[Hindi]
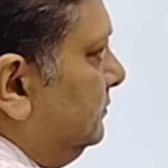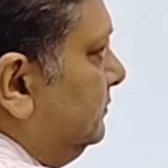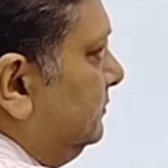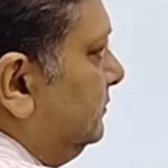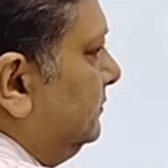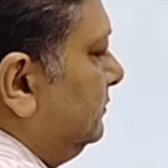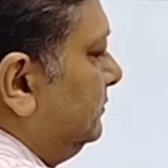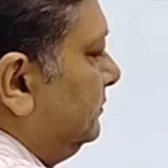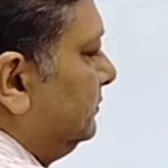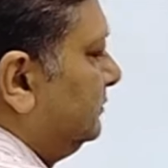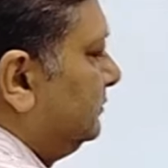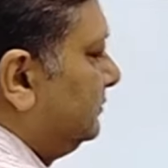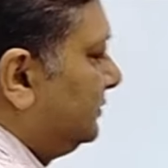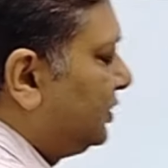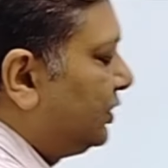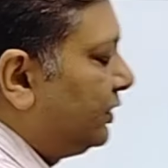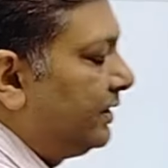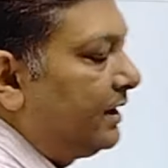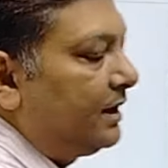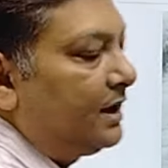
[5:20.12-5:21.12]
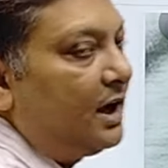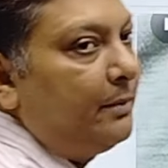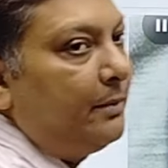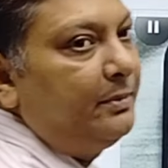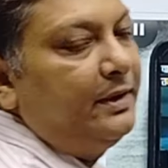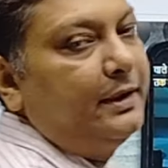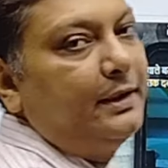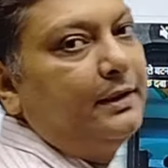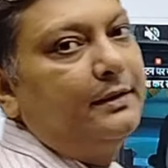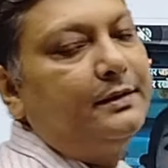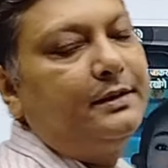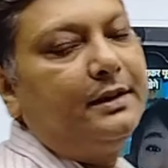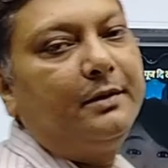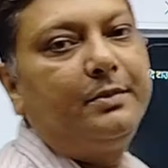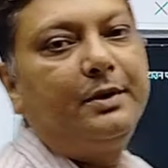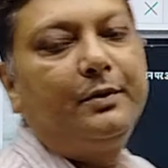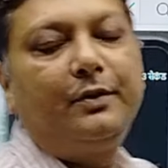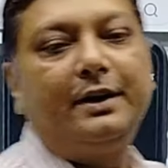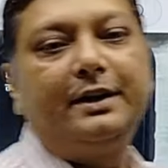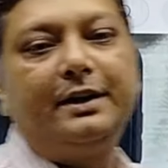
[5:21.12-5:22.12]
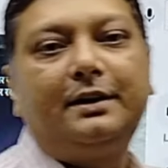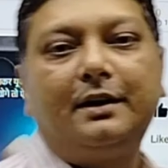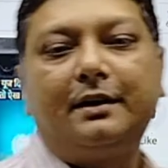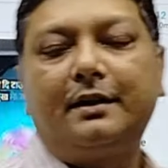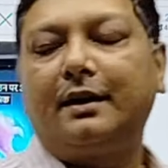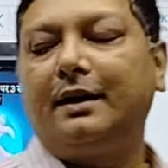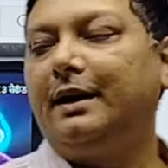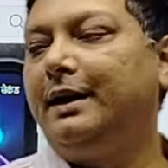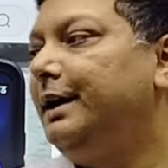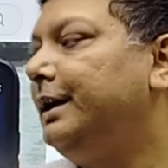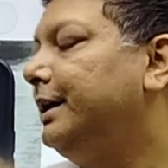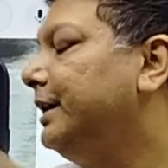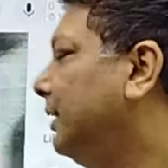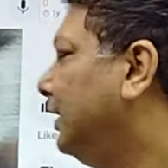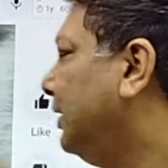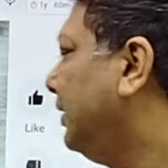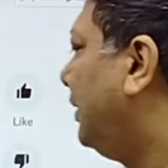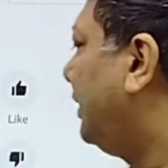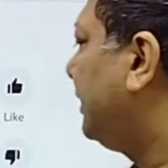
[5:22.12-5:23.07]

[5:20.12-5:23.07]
पर तीन से तो देखा आपने ये भी वही कर रहा है